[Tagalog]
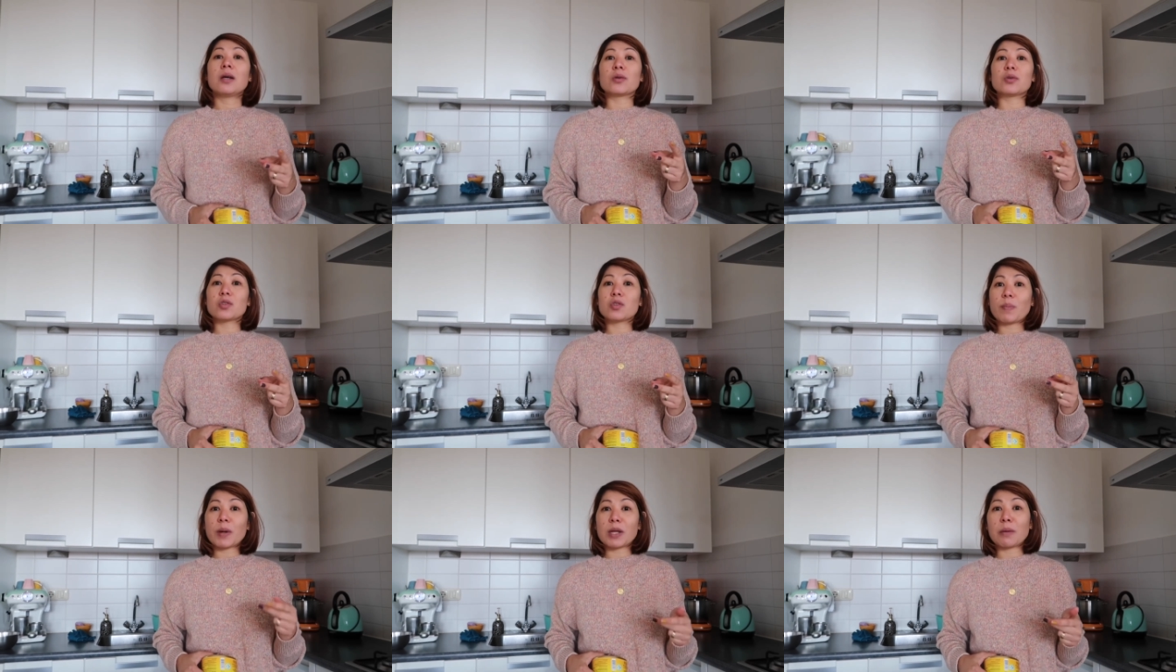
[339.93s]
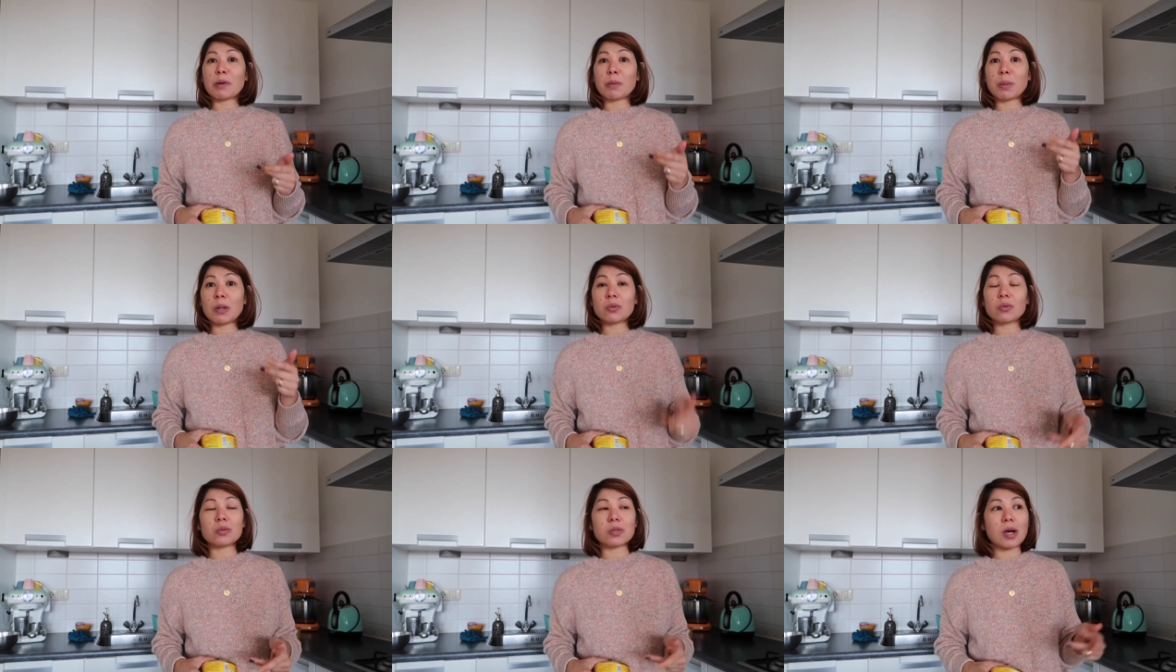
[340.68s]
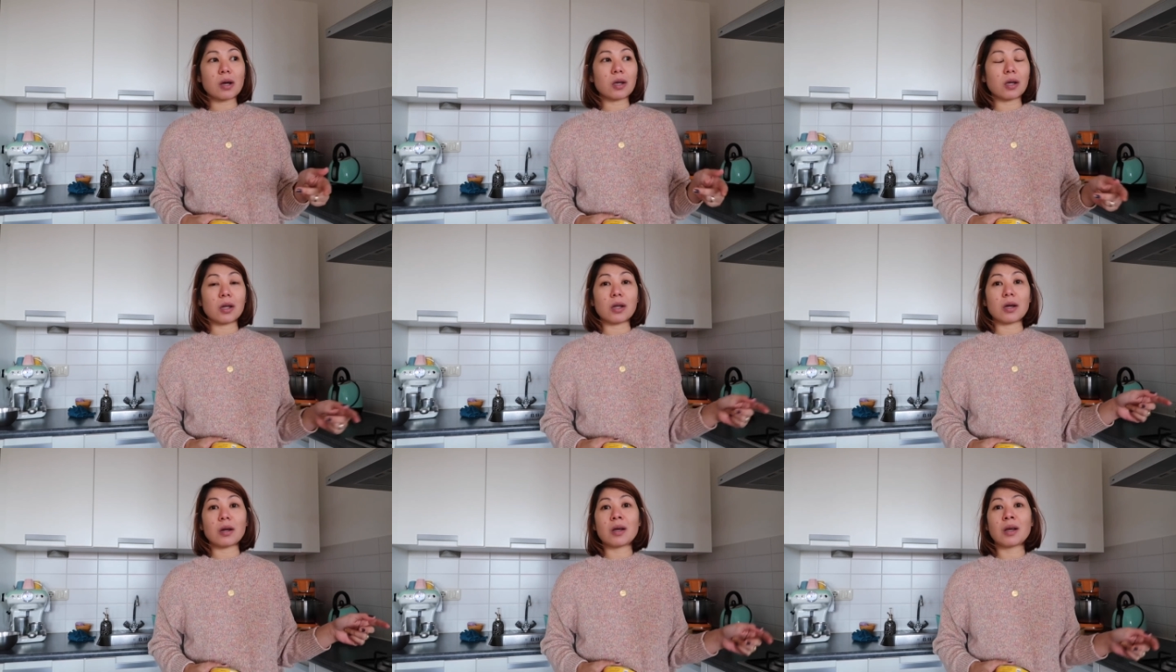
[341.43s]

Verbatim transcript: Gusto pa niya magpaluto sa akin ng